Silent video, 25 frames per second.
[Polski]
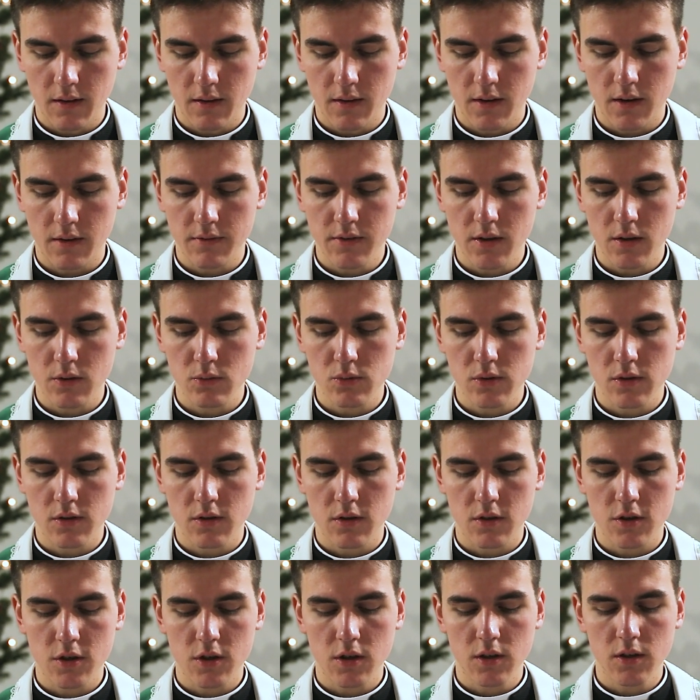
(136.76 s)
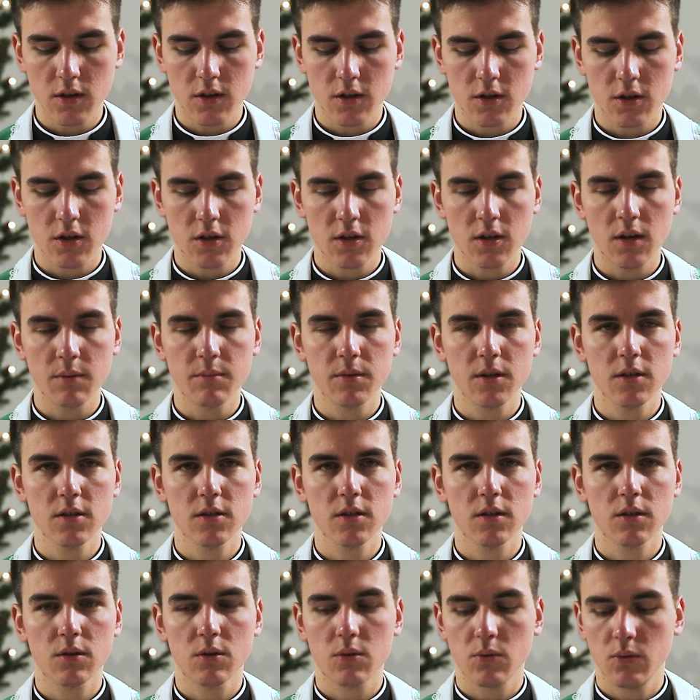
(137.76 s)
Dla wielu zgorszenie krzyża
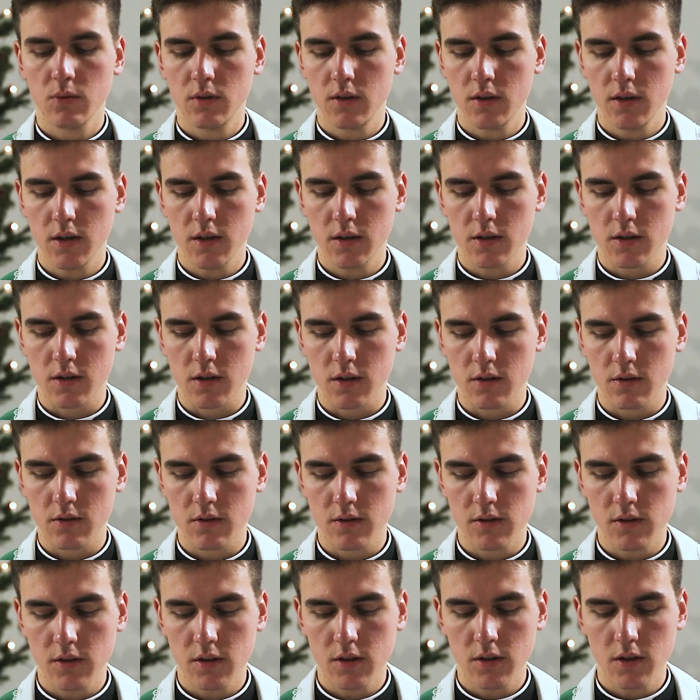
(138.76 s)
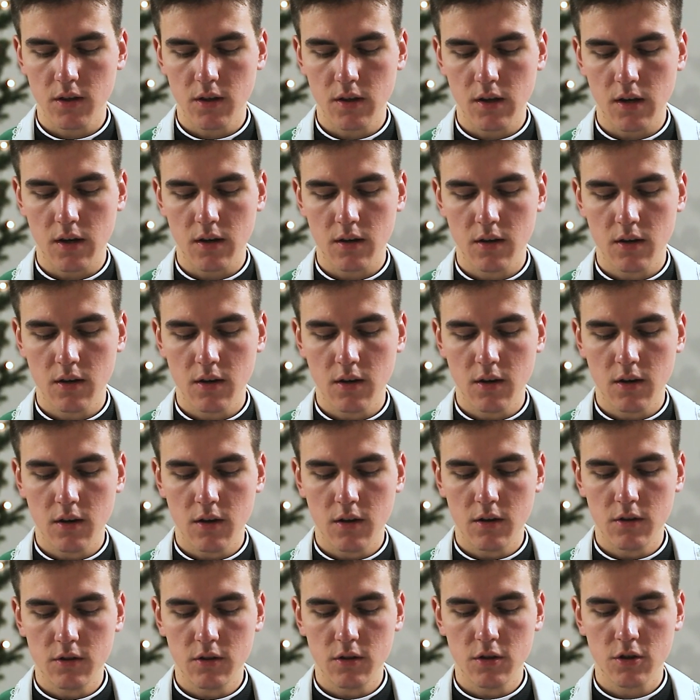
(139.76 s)
będzie trudniejsze do zniesienia
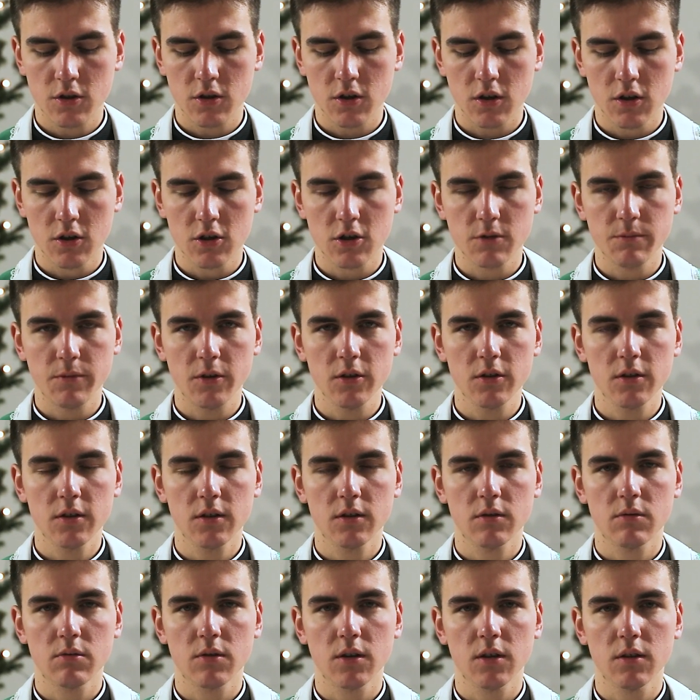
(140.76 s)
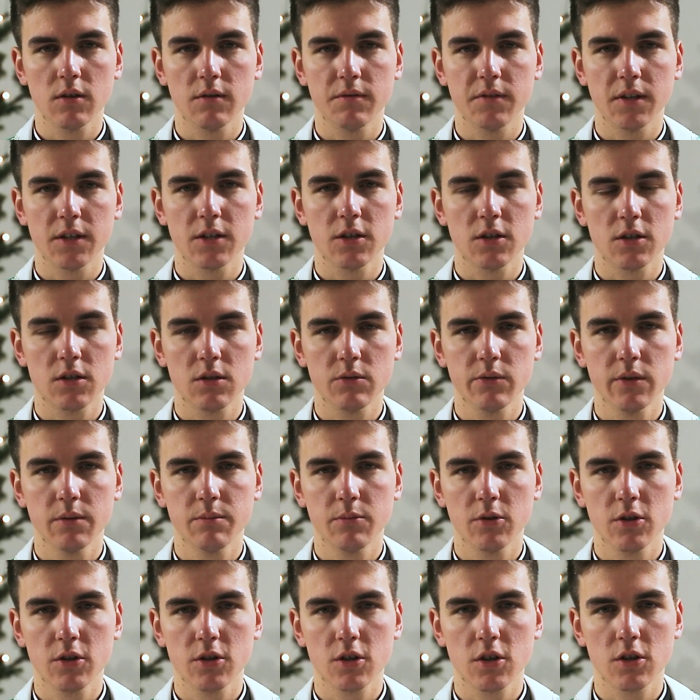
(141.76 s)
niż grzmoty, które towarzyszyły
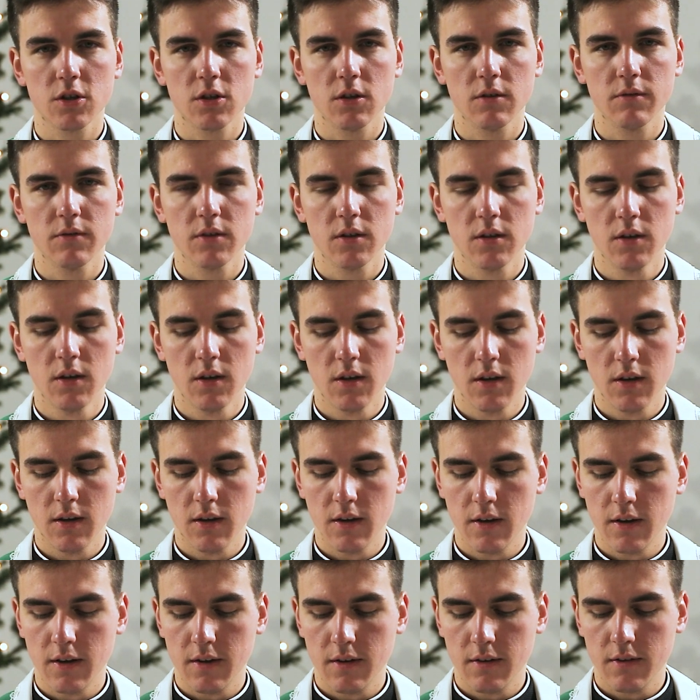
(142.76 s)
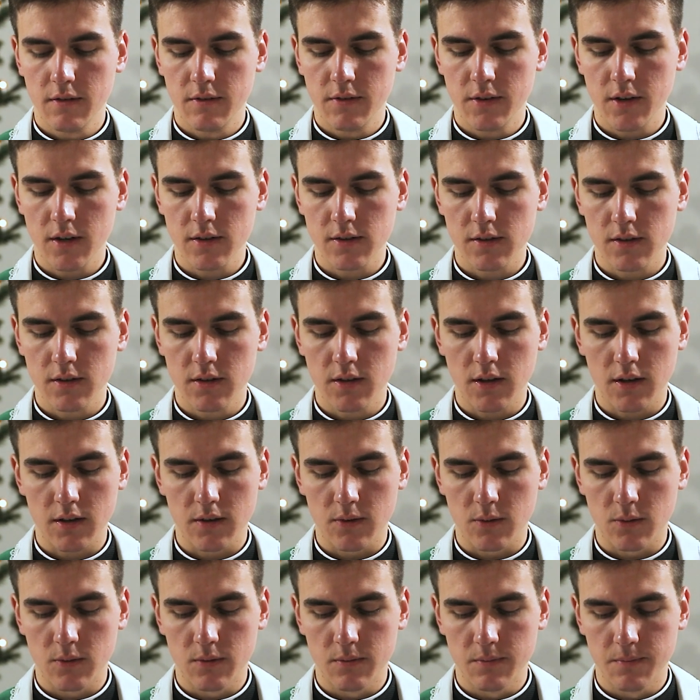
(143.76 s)
Mojżeszowi na
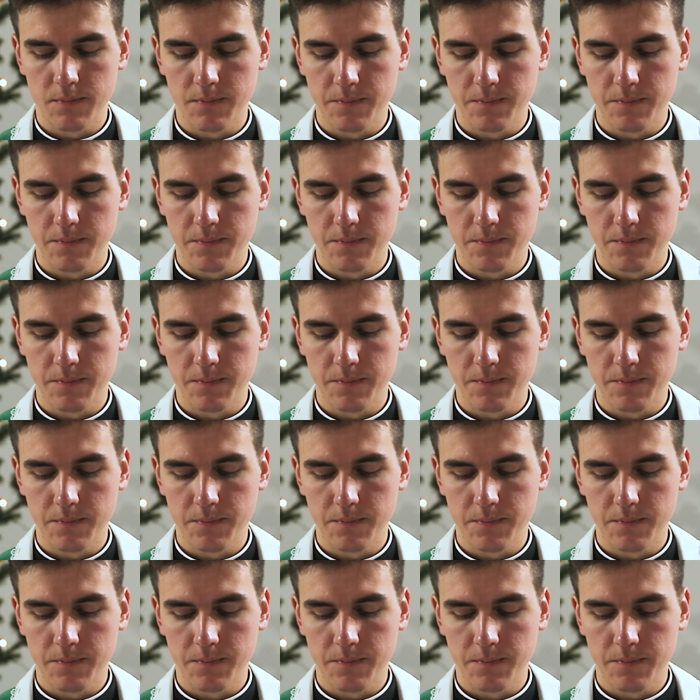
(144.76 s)
Synaju.